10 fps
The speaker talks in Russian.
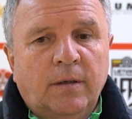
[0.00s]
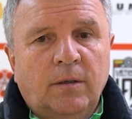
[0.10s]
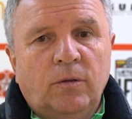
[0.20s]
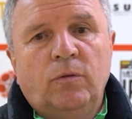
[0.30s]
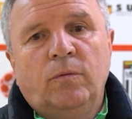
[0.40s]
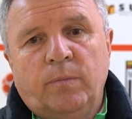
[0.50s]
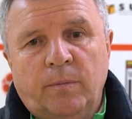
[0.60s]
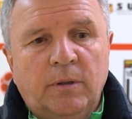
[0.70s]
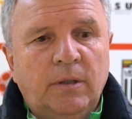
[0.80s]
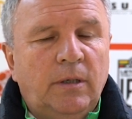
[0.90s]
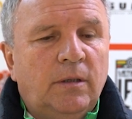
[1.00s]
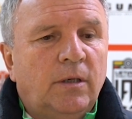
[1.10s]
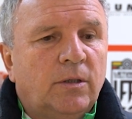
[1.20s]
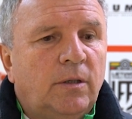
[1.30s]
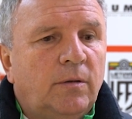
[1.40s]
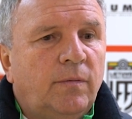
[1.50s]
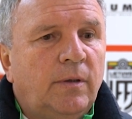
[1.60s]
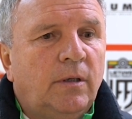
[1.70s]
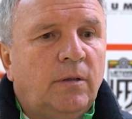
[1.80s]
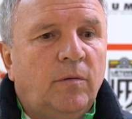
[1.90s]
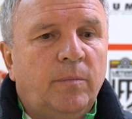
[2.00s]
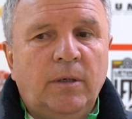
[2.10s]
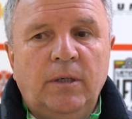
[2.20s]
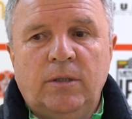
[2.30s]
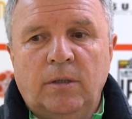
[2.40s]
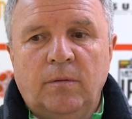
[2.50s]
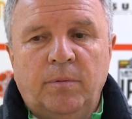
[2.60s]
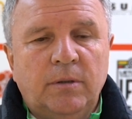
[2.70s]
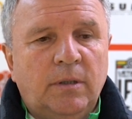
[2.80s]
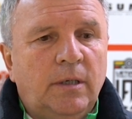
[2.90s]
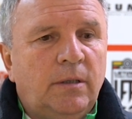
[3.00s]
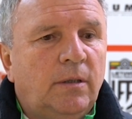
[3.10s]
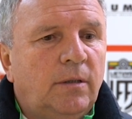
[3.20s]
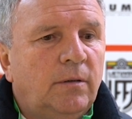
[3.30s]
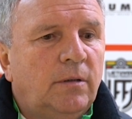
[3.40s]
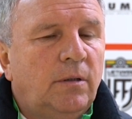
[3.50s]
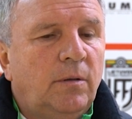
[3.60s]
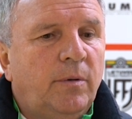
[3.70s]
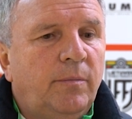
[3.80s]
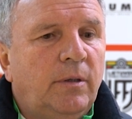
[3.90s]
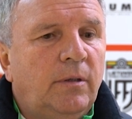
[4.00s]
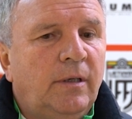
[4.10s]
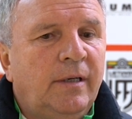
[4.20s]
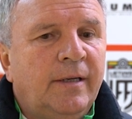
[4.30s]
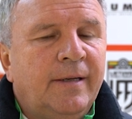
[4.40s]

Хочу поблагодарить наших фанатов и болельщиков, поздравить их с этой победой